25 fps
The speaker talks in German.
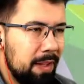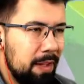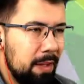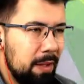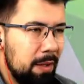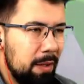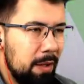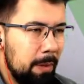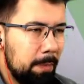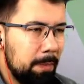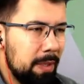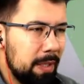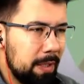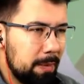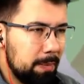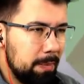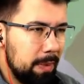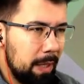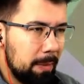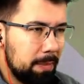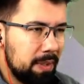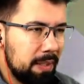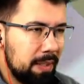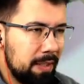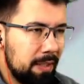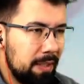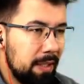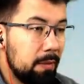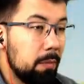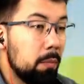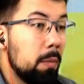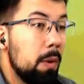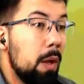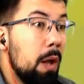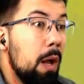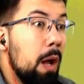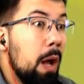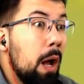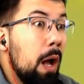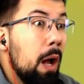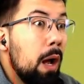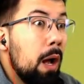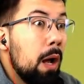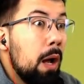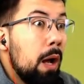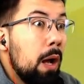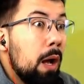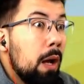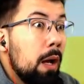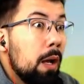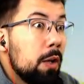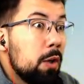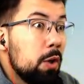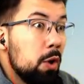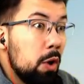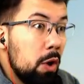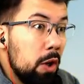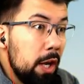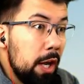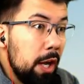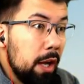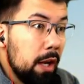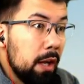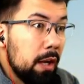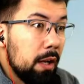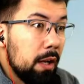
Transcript: Ob das beabsichtigt... Junge!